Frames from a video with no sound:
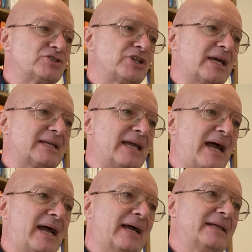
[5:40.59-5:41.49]

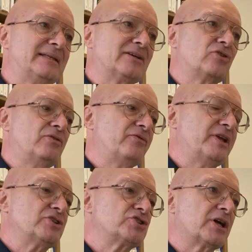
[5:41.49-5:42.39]
cercare di
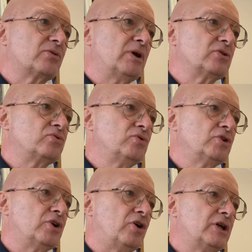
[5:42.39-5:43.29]
convincere
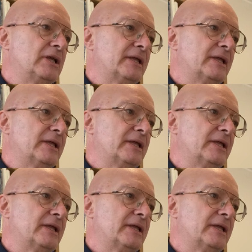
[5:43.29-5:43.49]
qualcuno,